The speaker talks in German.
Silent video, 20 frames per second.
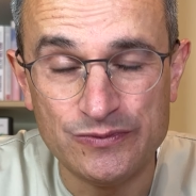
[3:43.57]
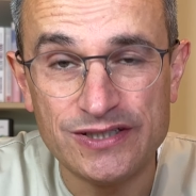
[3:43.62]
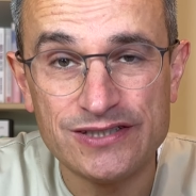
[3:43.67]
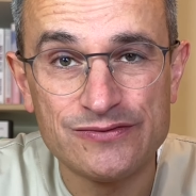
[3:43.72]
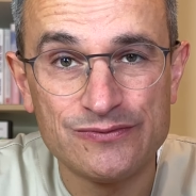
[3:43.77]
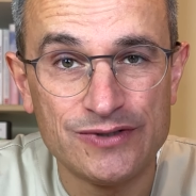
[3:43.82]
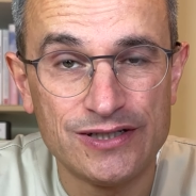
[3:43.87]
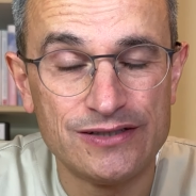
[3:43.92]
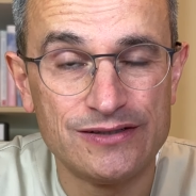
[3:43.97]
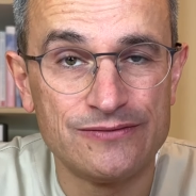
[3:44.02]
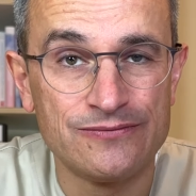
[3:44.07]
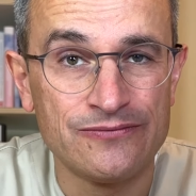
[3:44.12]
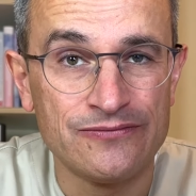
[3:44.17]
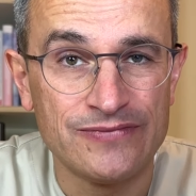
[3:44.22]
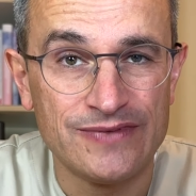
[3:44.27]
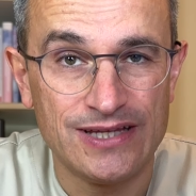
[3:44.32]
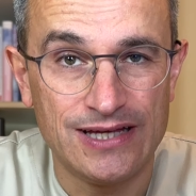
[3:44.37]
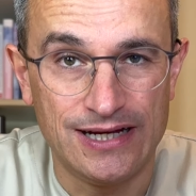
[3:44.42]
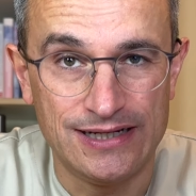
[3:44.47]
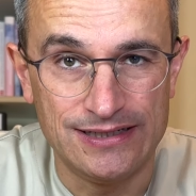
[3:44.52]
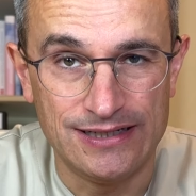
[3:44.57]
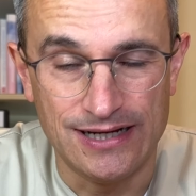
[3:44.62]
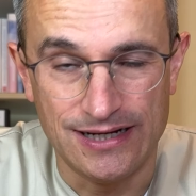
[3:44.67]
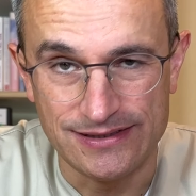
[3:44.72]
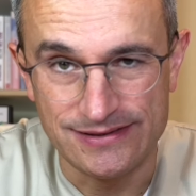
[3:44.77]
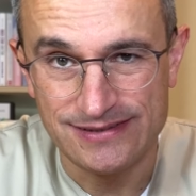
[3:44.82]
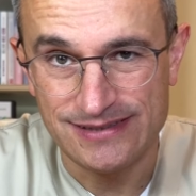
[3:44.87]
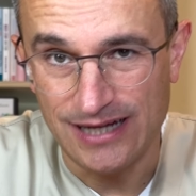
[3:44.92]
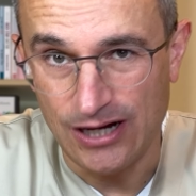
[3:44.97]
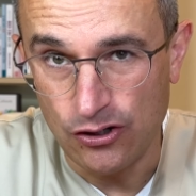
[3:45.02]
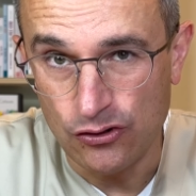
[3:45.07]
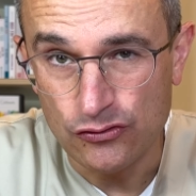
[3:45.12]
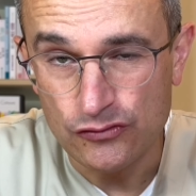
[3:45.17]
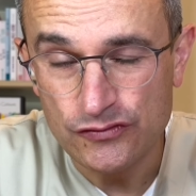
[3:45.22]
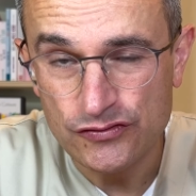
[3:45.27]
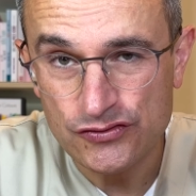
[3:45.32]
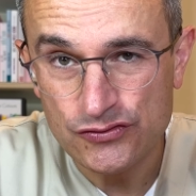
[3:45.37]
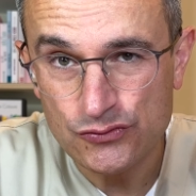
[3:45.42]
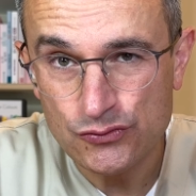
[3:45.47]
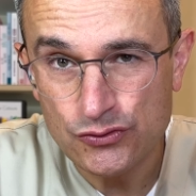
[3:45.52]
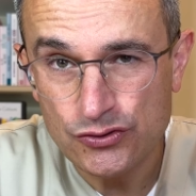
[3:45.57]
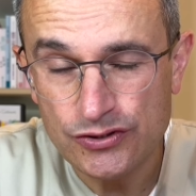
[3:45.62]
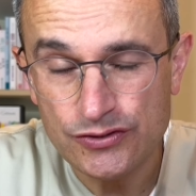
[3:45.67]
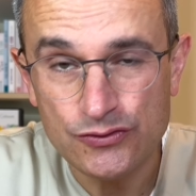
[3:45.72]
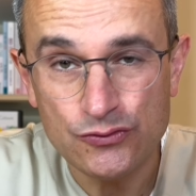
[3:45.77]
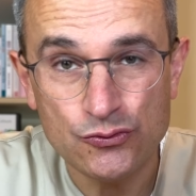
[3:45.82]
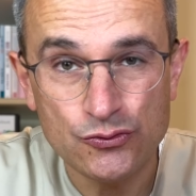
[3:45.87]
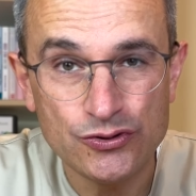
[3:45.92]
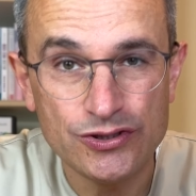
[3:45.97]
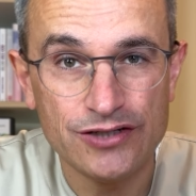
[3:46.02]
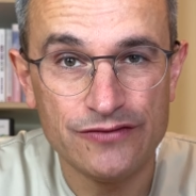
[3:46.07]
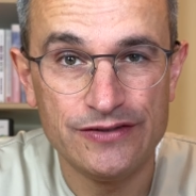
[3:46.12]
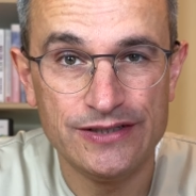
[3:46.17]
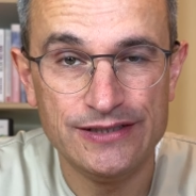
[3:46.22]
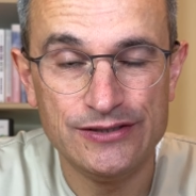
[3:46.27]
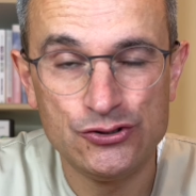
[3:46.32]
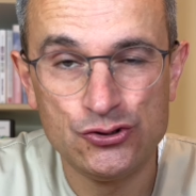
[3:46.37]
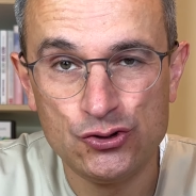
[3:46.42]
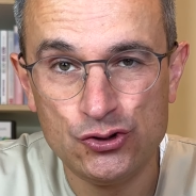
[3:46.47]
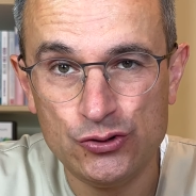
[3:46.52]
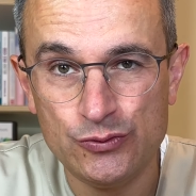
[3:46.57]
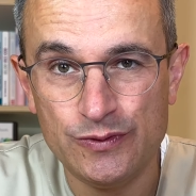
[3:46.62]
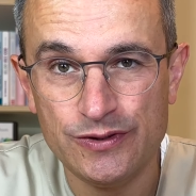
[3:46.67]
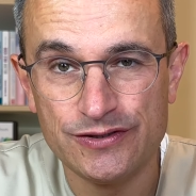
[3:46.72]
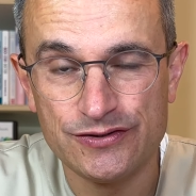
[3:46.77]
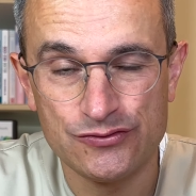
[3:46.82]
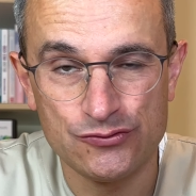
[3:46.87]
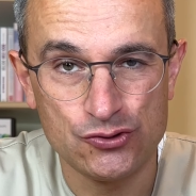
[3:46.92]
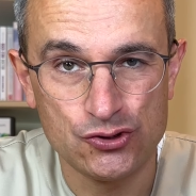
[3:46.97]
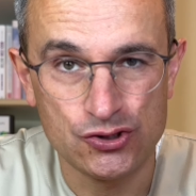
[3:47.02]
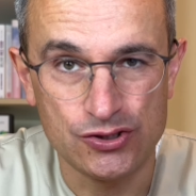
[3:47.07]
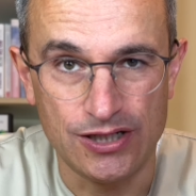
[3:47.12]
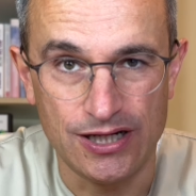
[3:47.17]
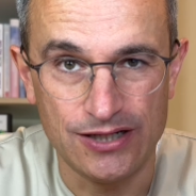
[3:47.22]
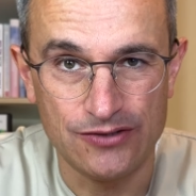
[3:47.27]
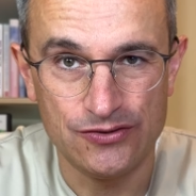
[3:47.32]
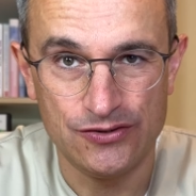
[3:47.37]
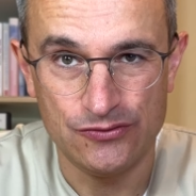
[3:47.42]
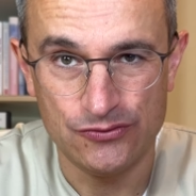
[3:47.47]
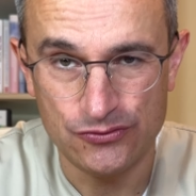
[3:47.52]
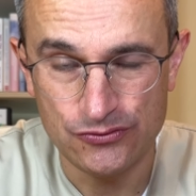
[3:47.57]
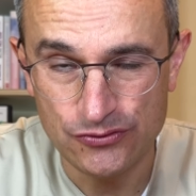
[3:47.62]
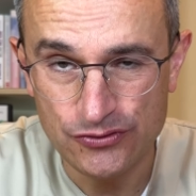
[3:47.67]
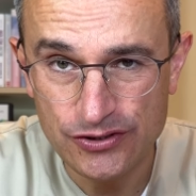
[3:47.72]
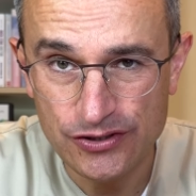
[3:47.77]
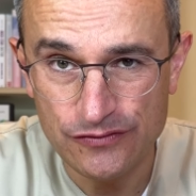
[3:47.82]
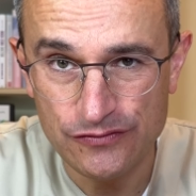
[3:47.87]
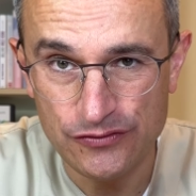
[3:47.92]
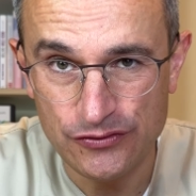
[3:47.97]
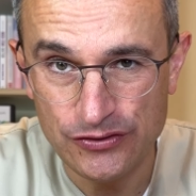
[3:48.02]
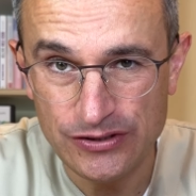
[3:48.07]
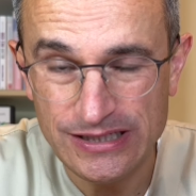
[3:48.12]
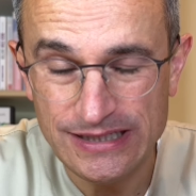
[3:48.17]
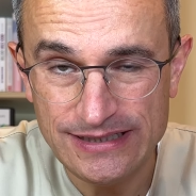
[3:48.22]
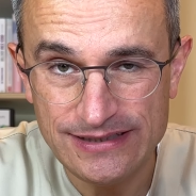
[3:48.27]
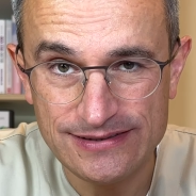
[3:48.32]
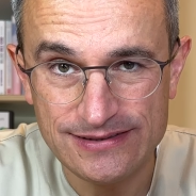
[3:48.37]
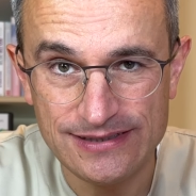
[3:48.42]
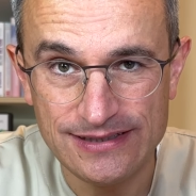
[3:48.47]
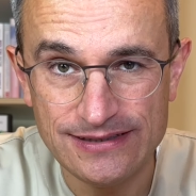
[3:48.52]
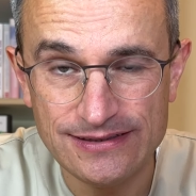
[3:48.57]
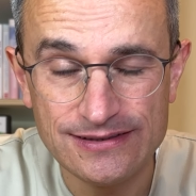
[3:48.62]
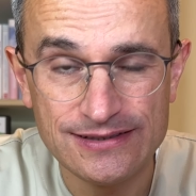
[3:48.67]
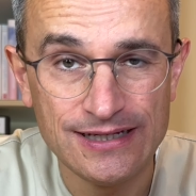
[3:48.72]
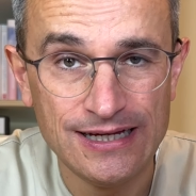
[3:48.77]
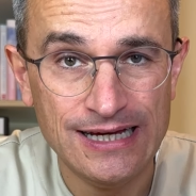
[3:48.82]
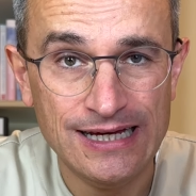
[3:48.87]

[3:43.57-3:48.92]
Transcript: dass man ein Arzt aufsucht oder wenn die Schübe so stark oder ungewöhnlich sind,